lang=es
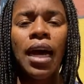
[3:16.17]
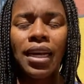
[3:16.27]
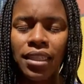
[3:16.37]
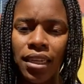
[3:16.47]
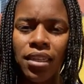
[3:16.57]

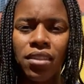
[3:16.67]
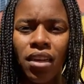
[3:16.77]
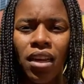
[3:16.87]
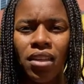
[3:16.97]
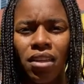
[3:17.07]
Así es,
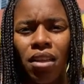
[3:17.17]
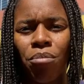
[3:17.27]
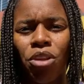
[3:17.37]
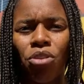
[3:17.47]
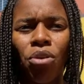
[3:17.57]
el
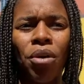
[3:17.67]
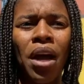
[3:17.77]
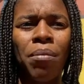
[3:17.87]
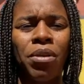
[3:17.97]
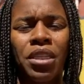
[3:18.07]
entrenamiento
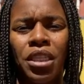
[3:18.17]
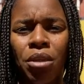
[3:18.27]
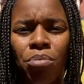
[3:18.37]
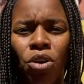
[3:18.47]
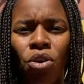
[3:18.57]
al
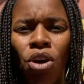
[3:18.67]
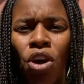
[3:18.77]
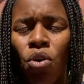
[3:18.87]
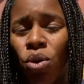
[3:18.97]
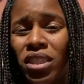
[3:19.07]
principio
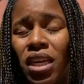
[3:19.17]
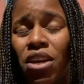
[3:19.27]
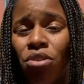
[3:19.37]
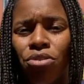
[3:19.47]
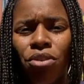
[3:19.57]
lo hacía
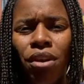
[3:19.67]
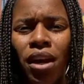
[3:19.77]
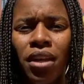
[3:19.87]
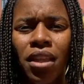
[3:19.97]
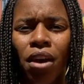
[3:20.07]
yo
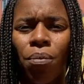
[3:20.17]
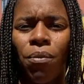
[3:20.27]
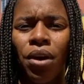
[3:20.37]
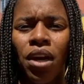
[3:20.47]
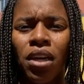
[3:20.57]
sola,
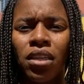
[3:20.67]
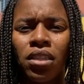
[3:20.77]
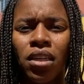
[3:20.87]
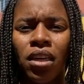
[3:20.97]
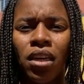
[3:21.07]

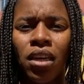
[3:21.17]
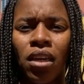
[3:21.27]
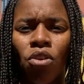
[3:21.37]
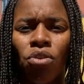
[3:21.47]
después eh,